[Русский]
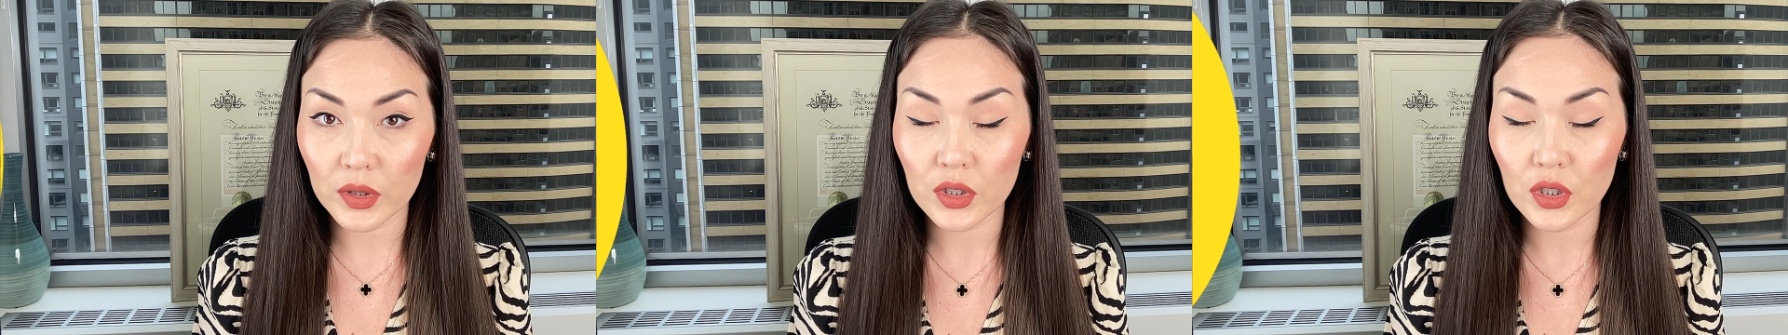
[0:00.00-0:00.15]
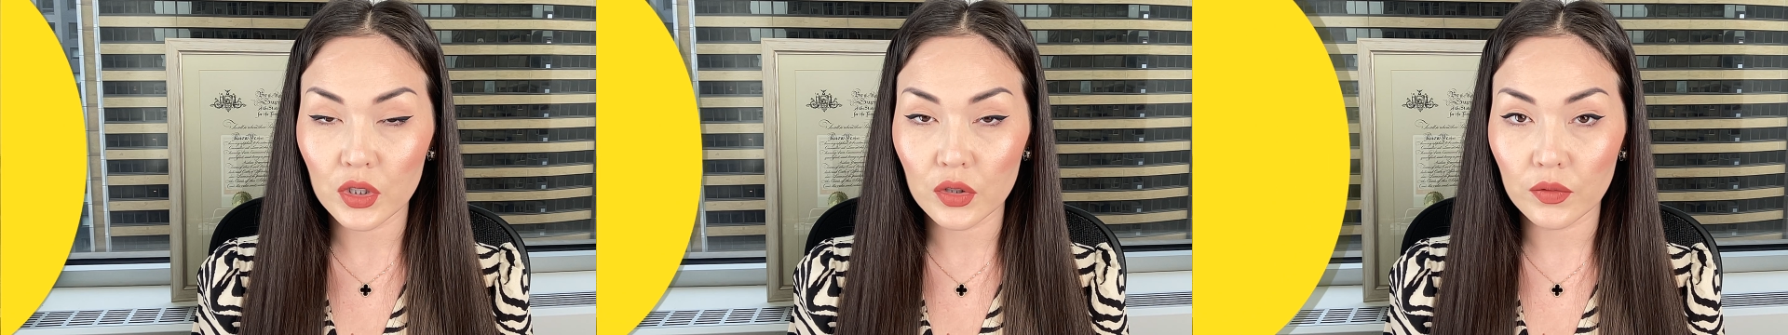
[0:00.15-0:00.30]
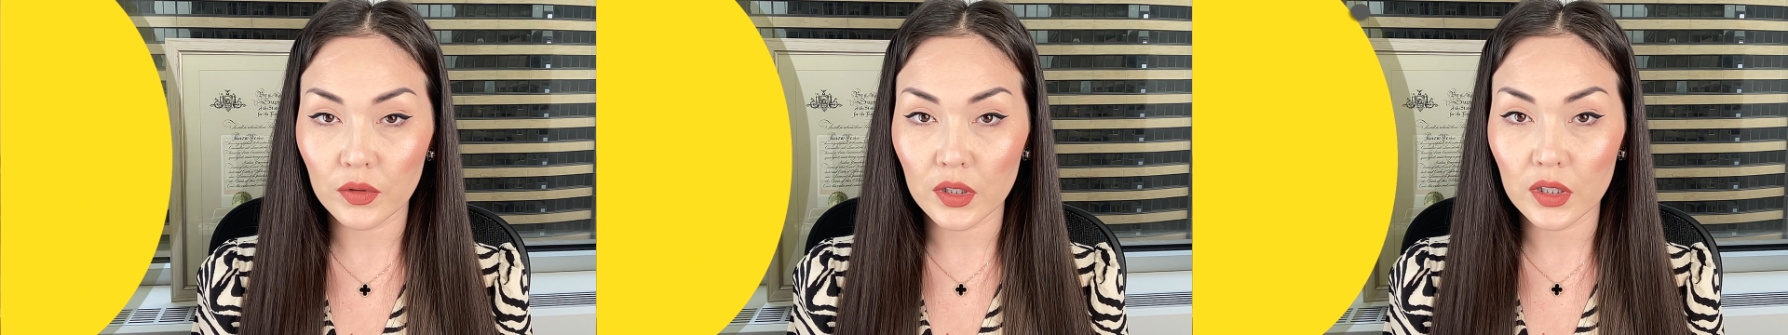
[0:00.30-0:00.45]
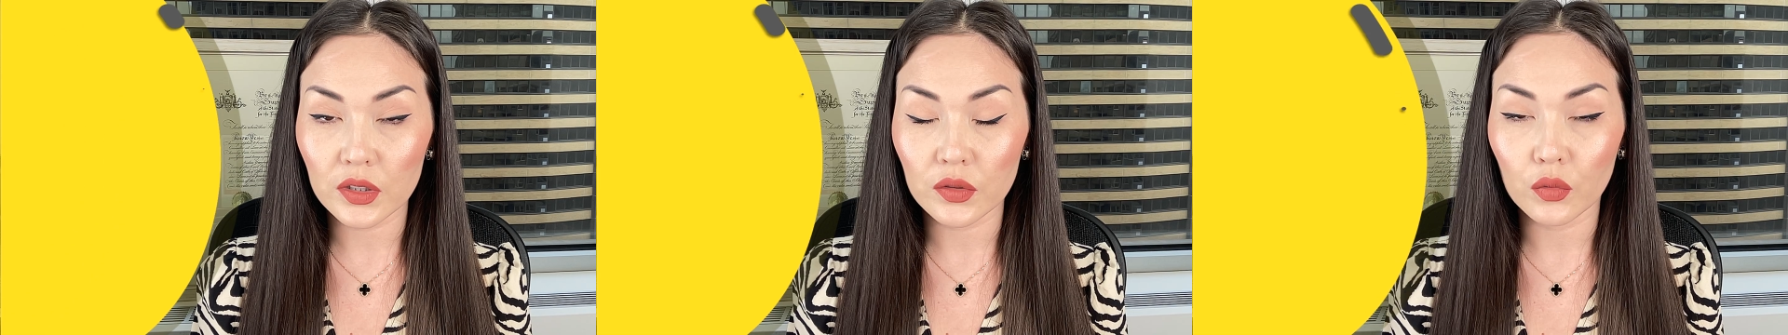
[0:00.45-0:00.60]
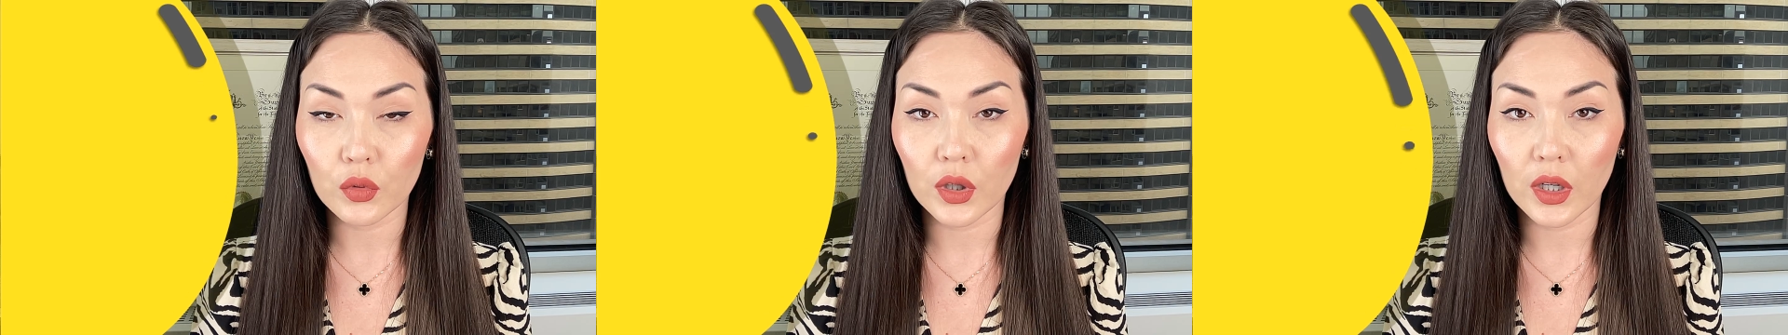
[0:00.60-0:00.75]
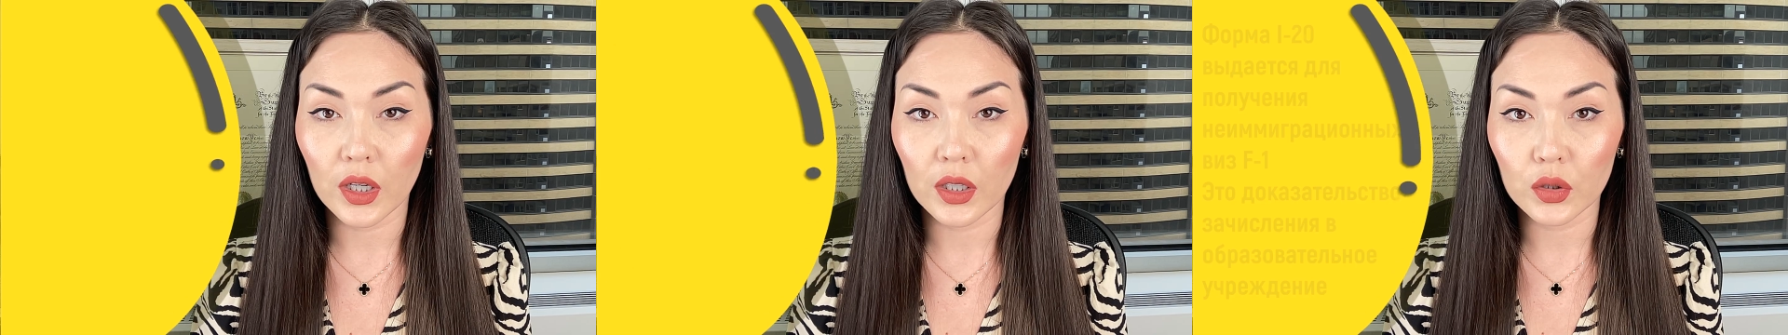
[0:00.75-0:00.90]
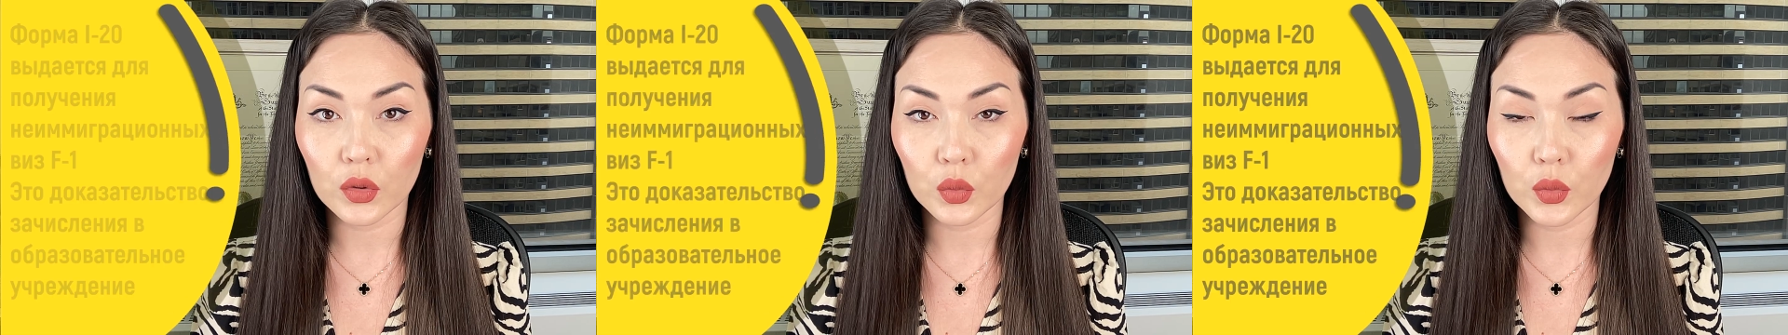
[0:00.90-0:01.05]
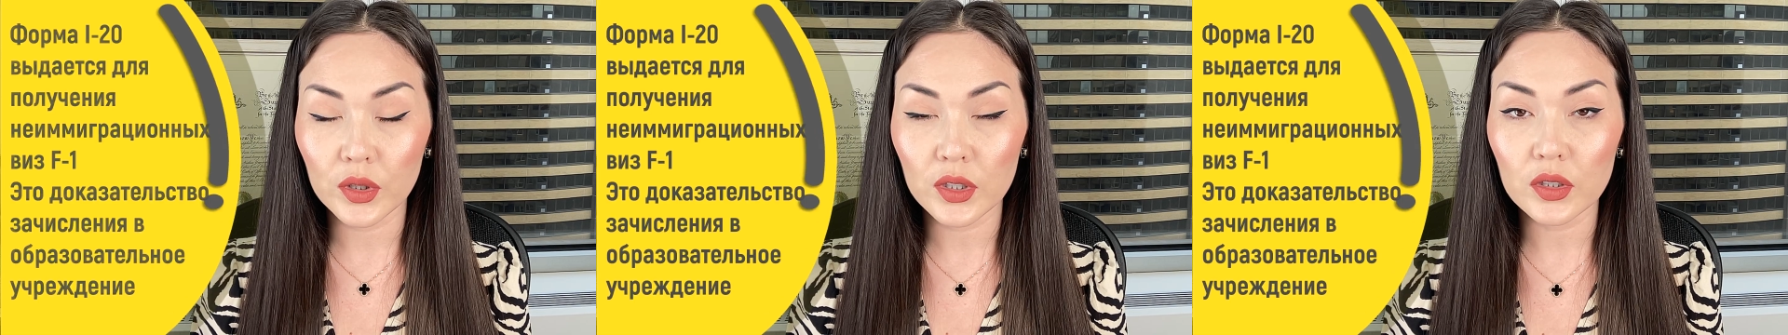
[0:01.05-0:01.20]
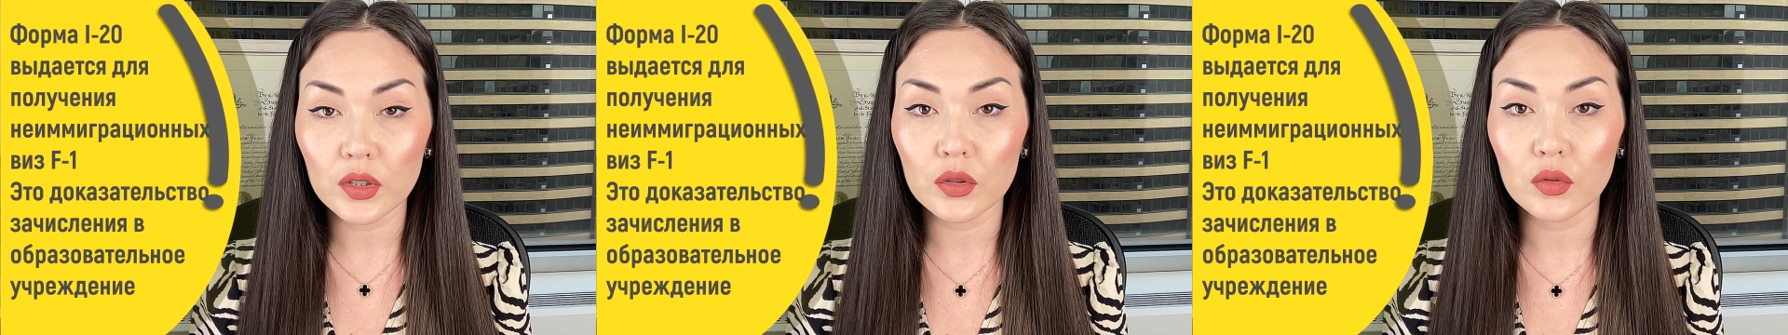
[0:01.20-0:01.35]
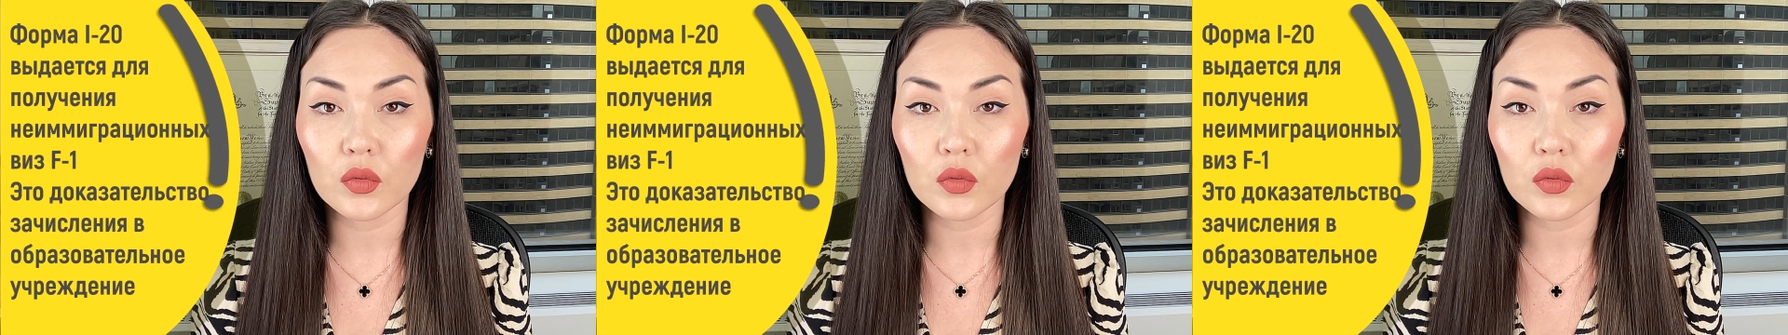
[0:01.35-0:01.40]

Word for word: поддерживали свой i20,